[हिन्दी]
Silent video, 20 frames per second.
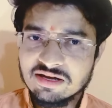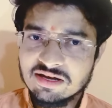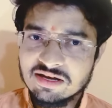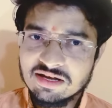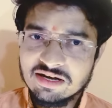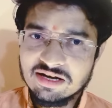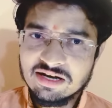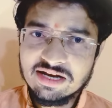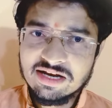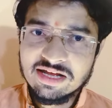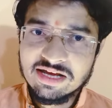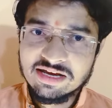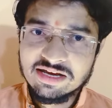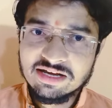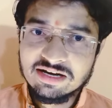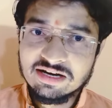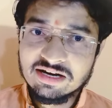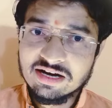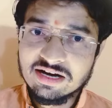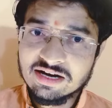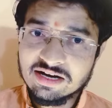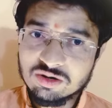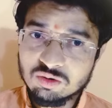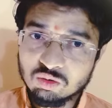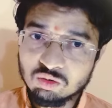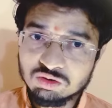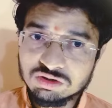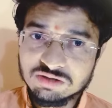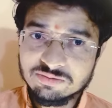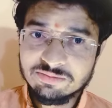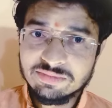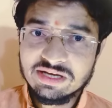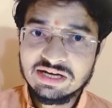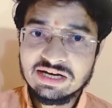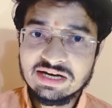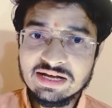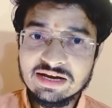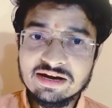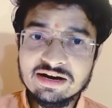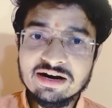लेकिन अगर उसमें
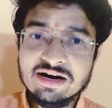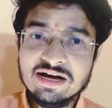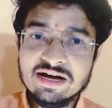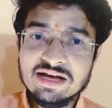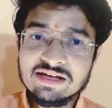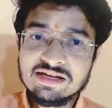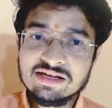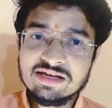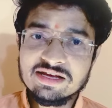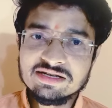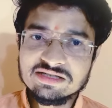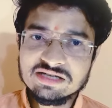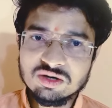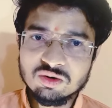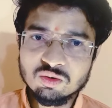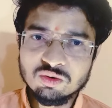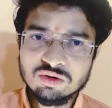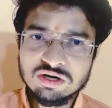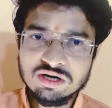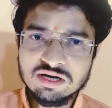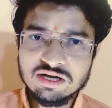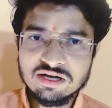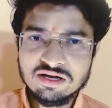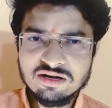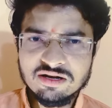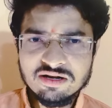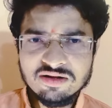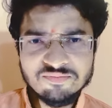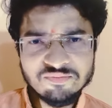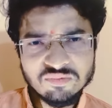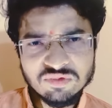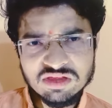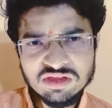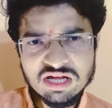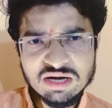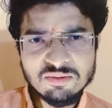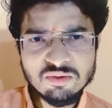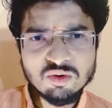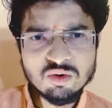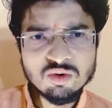लिखा है कि ऐसा होना है
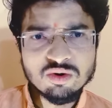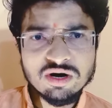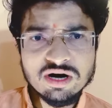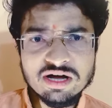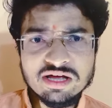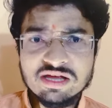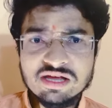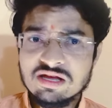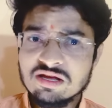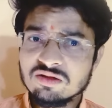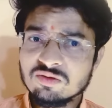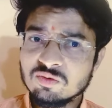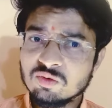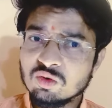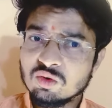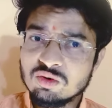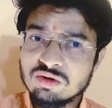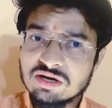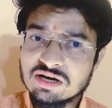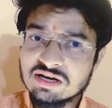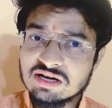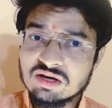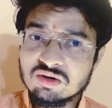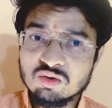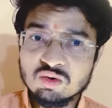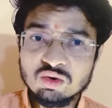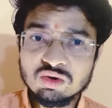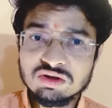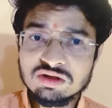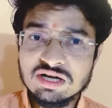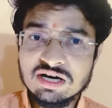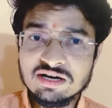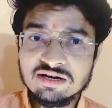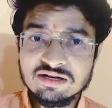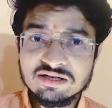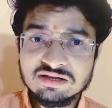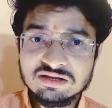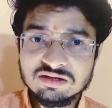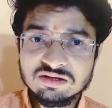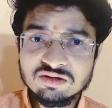तब होगा ही दुनिया की कोई
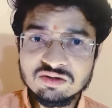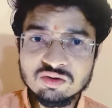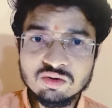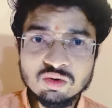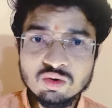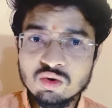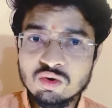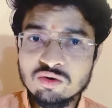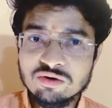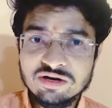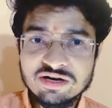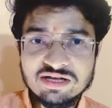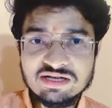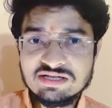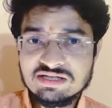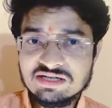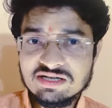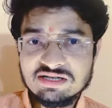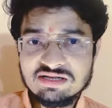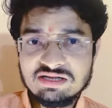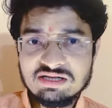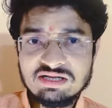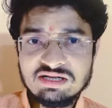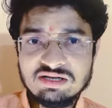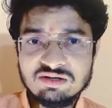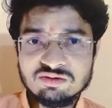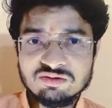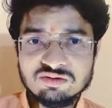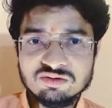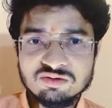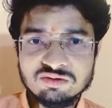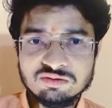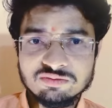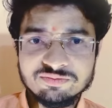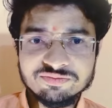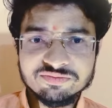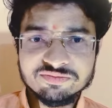ताकत रोक नहीं सकती उसको